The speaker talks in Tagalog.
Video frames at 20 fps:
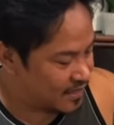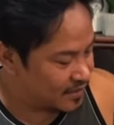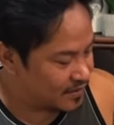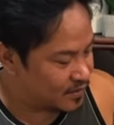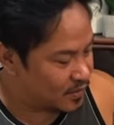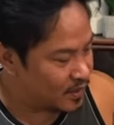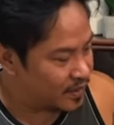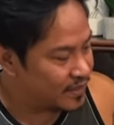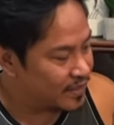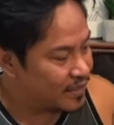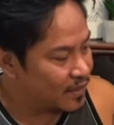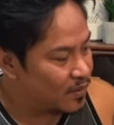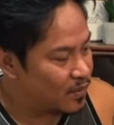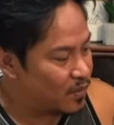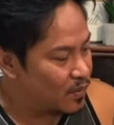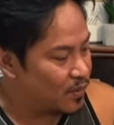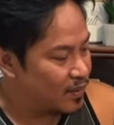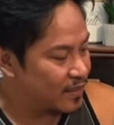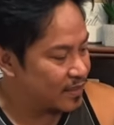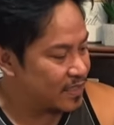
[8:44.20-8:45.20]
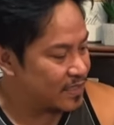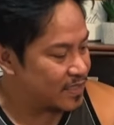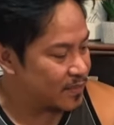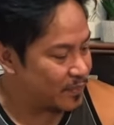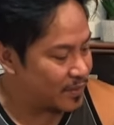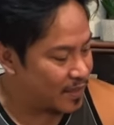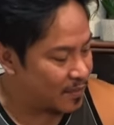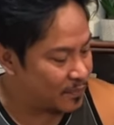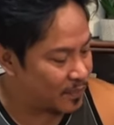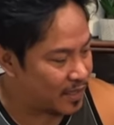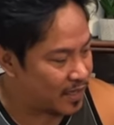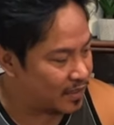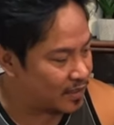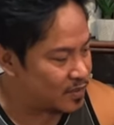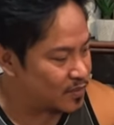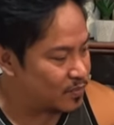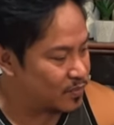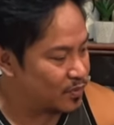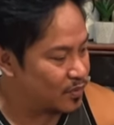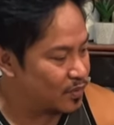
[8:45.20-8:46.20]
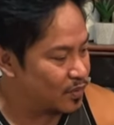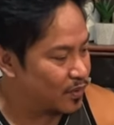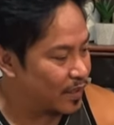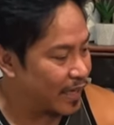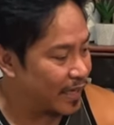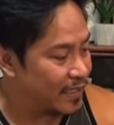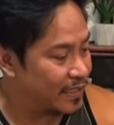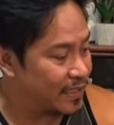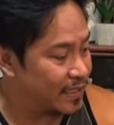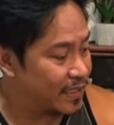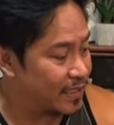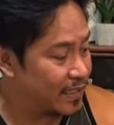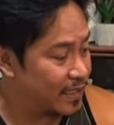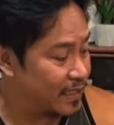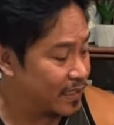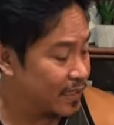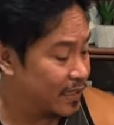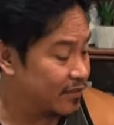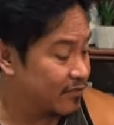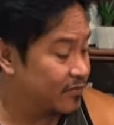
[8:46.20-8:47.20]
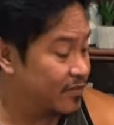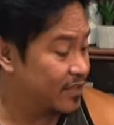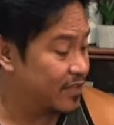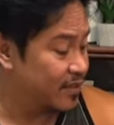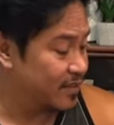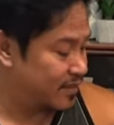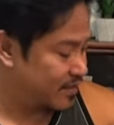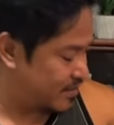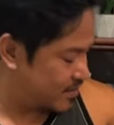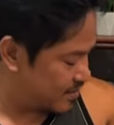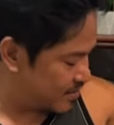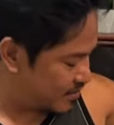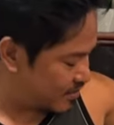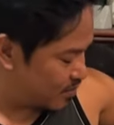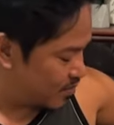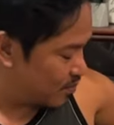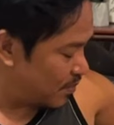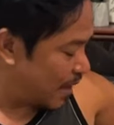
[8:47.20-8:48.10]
So hindi na gulat kasi pinapractice po yung healthy living, yung